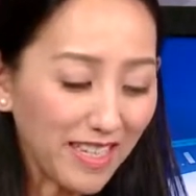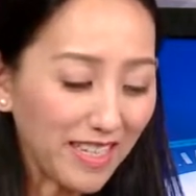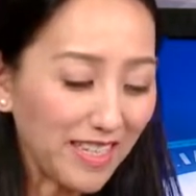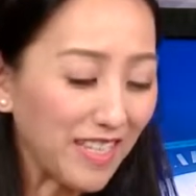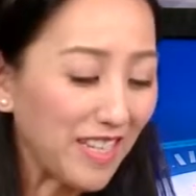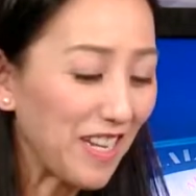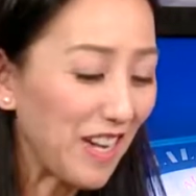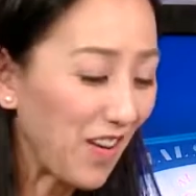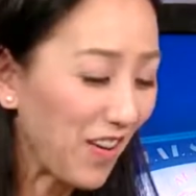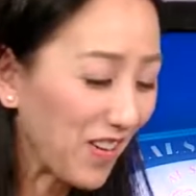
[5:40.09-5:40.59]

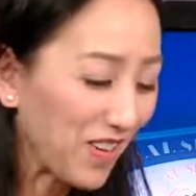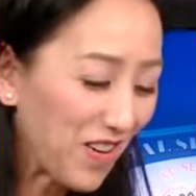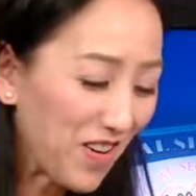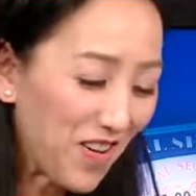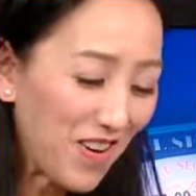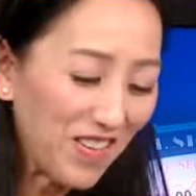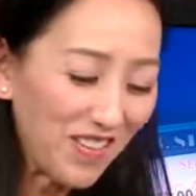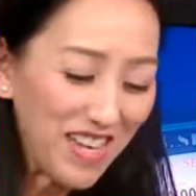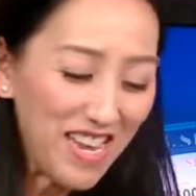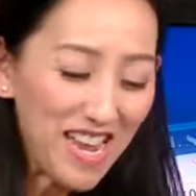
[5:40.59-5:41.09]
xin lỗi
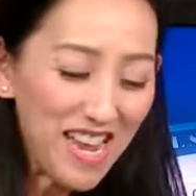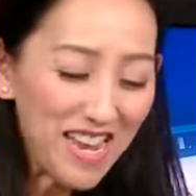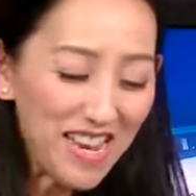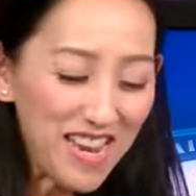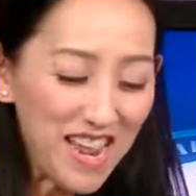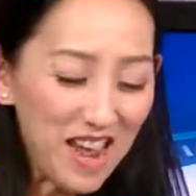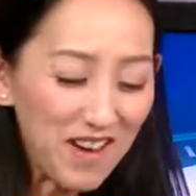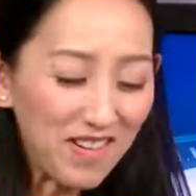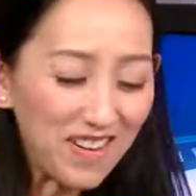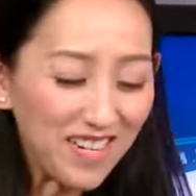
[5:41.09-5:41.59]
cô
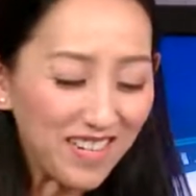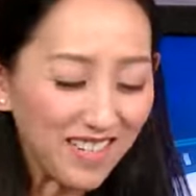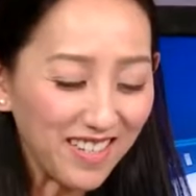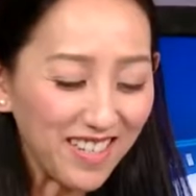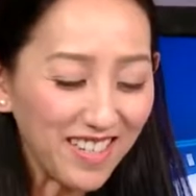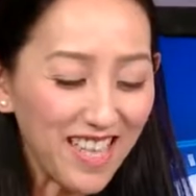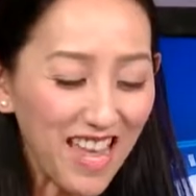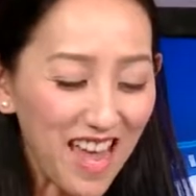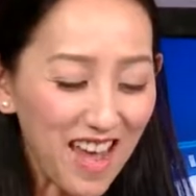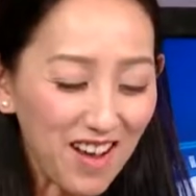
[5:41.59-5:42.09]
nếu
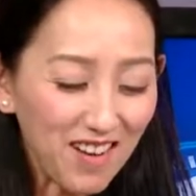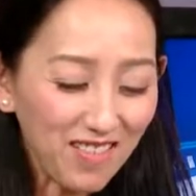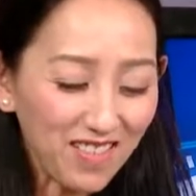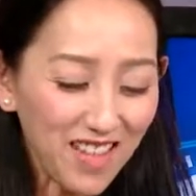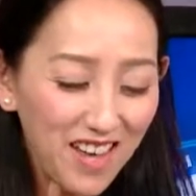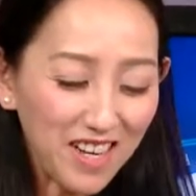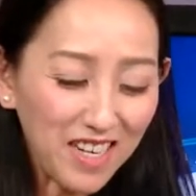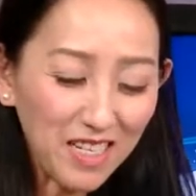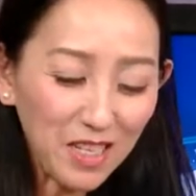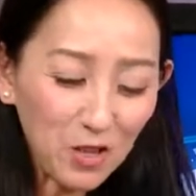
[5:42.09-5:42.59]
hưởng theo
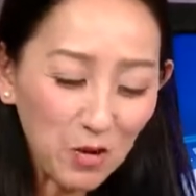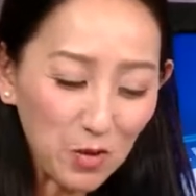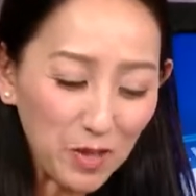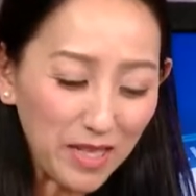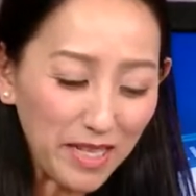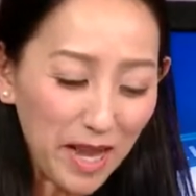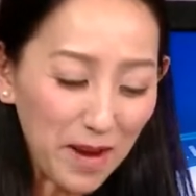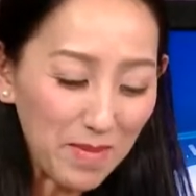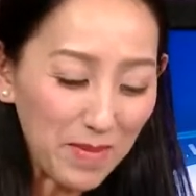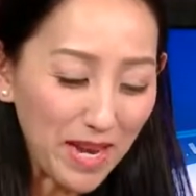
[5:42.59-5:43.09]
tới tuổi
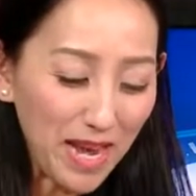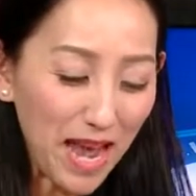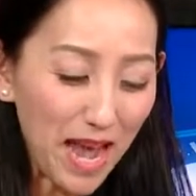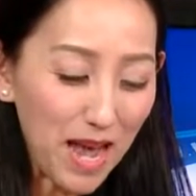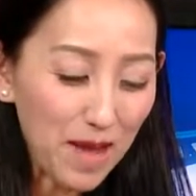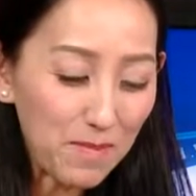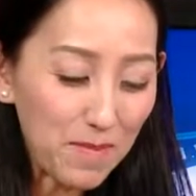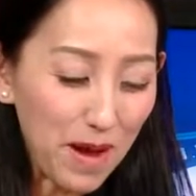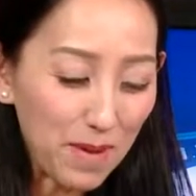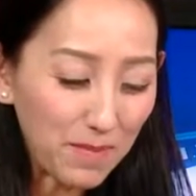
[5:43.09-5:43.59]

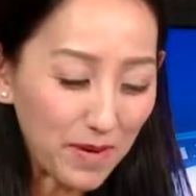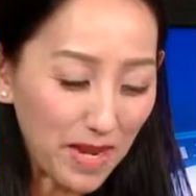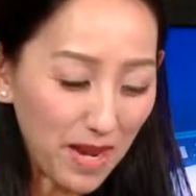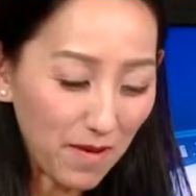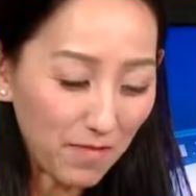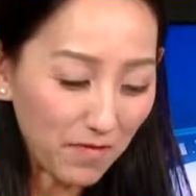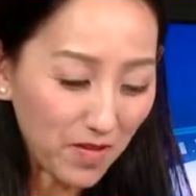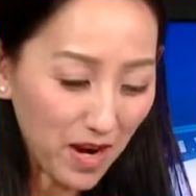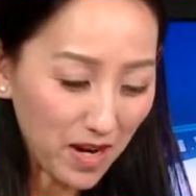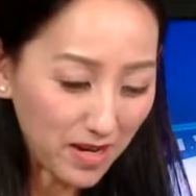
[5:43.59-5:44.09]
62
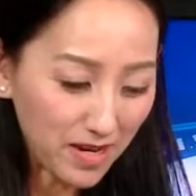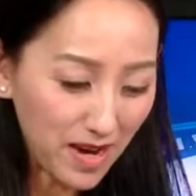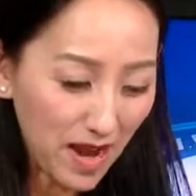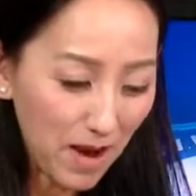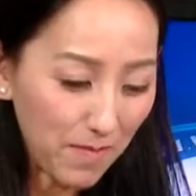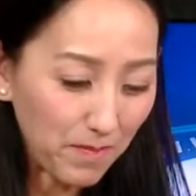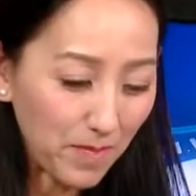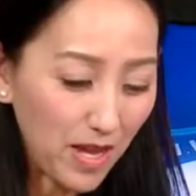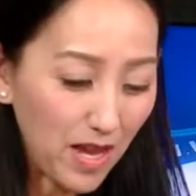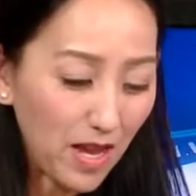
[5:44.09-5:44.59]

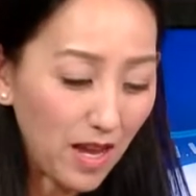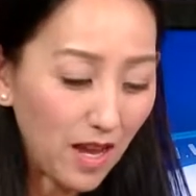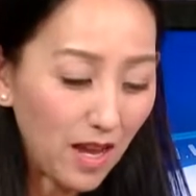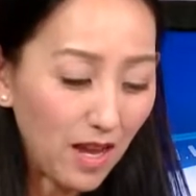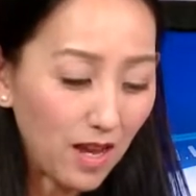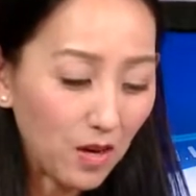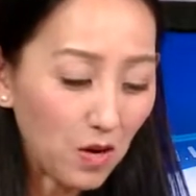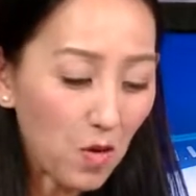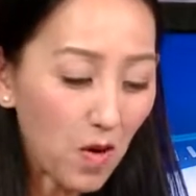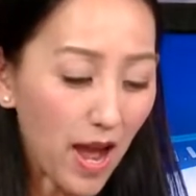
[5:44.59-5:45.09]
35%
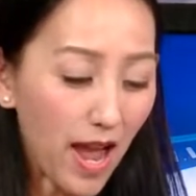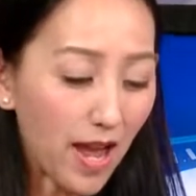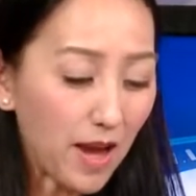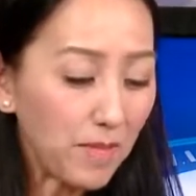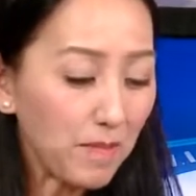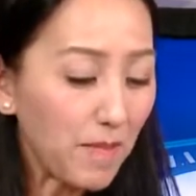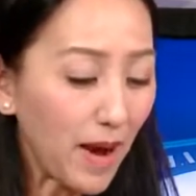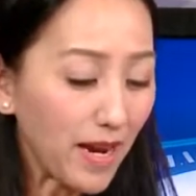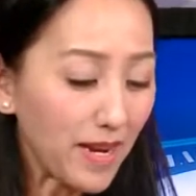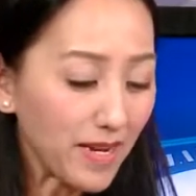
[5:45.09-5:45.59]

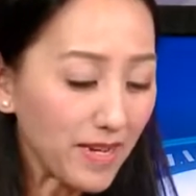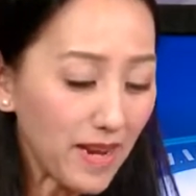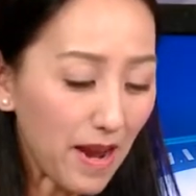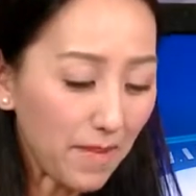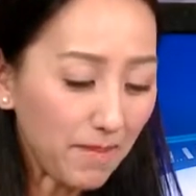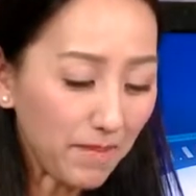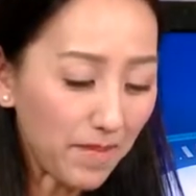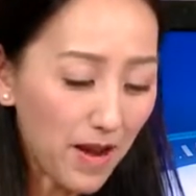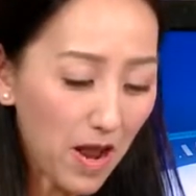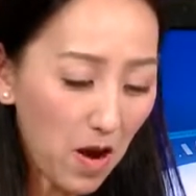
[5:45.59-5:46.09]
khoảng
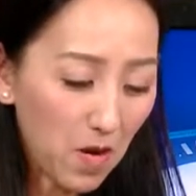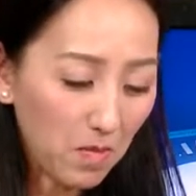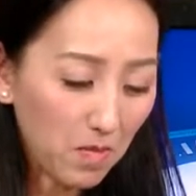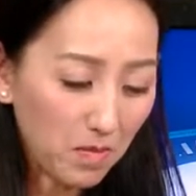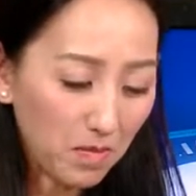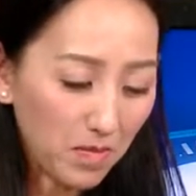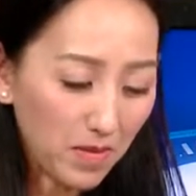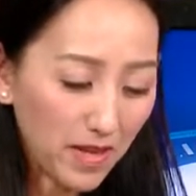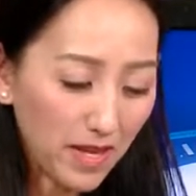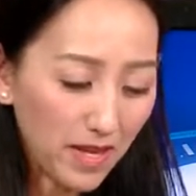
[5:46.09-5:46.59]
700 đồng